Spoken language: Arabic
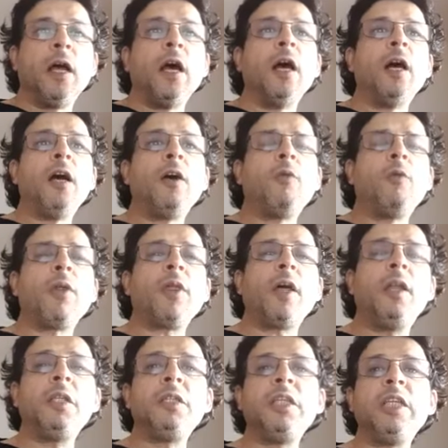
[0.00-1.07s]
آه، وضع
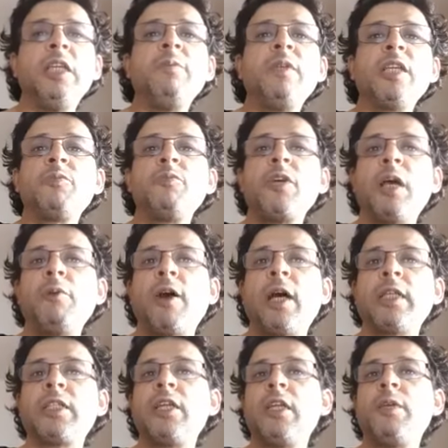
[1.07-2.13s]
اللادينيين ما ينجموا يعملوا
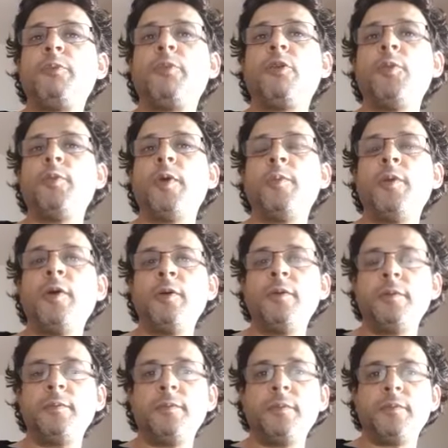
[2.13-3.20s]
حتى شيء بوغ لو مومون
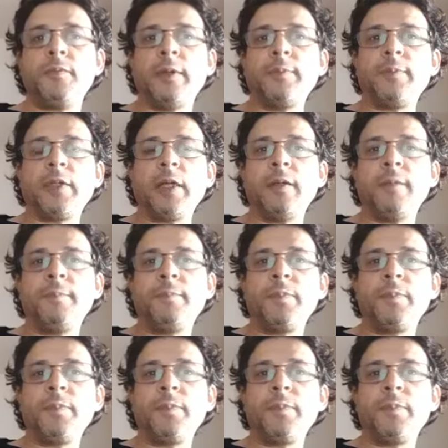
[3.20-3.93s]
فهمت